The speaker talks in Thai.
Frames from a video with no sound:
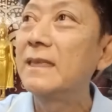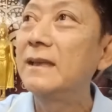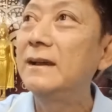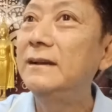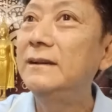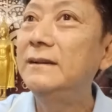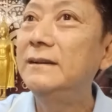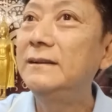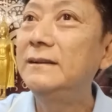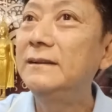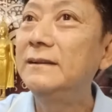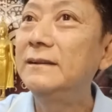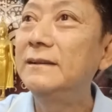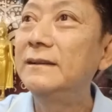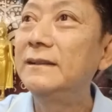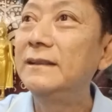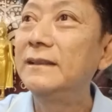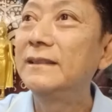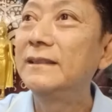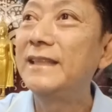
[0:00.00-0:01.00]
เออ
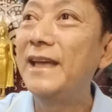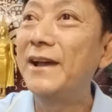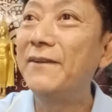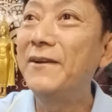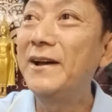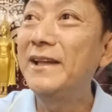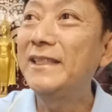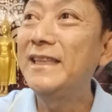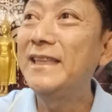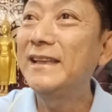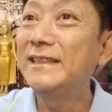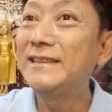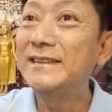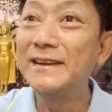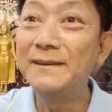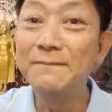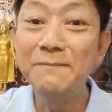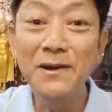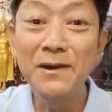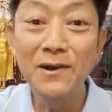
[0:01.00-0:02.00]
แต่ว่าถ้าเจ
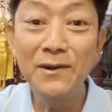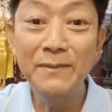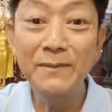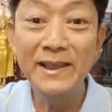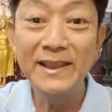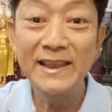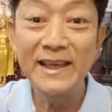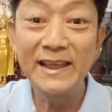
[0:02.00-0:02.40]
อหม้อใบ